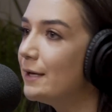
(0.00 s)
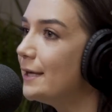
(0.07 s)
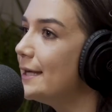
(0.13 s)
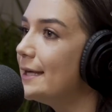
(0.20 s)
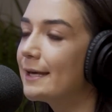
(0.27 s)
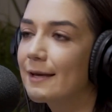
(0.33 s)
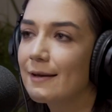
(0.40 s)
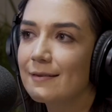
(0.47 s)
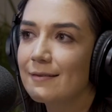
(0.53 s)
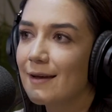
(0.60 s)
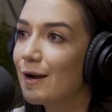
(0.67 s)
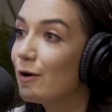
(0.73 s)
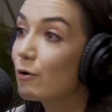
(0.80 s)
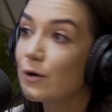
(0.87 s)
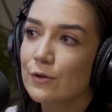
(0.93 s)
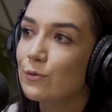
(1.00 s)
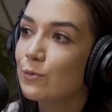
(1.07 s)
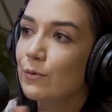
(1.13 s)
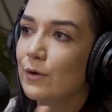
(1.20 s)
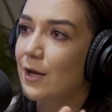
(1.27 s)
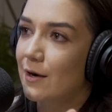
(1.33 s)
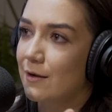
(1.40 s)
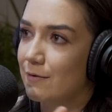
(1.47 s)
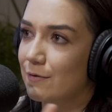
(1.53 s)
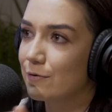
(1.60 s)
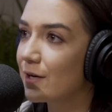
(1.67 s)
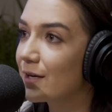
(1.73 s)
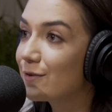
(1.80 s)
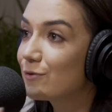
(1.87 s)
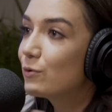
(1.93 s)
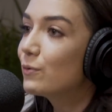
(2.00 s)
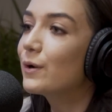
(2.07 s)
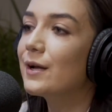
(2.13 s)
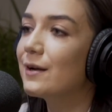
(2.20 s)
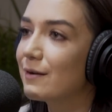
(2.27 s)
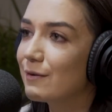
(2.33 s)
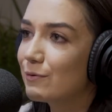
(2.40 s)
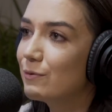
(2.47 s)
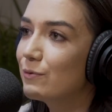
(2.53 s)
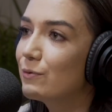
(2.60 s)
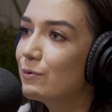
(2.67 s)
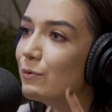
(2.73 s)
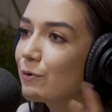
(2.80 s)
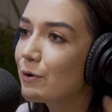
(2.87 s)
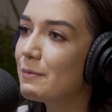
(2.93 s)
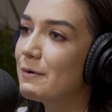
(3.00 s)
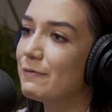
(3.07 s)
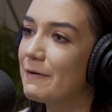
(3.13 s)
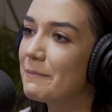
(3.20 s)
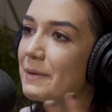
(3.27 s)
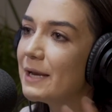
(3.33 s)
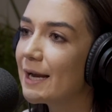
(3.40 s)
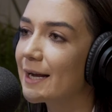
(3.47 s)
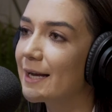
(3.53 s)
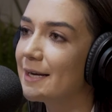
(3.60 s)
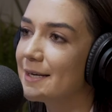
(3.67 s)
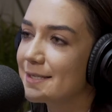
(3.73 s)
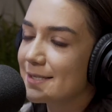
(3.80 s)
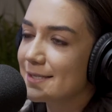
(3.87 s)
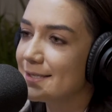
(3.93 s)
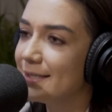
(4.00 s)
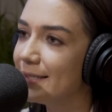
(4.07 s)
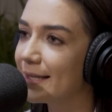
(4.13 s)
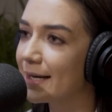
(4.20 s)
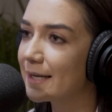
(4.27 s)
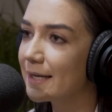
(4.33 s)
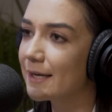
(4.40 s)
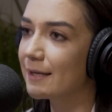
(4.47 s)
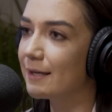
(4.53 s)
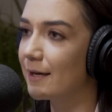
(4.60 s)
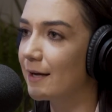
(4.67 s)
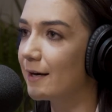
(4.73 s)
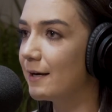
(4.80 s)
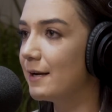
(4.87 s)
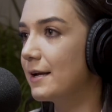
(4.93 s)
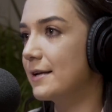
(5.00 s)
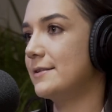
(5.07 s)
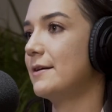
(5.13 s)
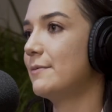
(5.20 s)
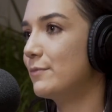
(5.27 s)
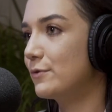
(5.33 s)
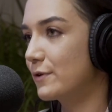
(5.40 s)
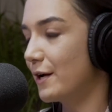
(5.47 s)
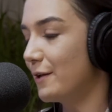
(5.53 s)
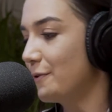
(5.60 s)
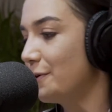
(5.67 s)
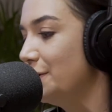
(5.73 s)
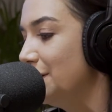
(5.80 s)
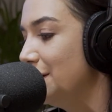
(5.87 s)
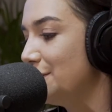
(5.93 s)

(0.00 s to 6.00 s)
y que sea lo que tú quieres, o sea, tú que tú como familia que necesitan, que quieren y que están buscando.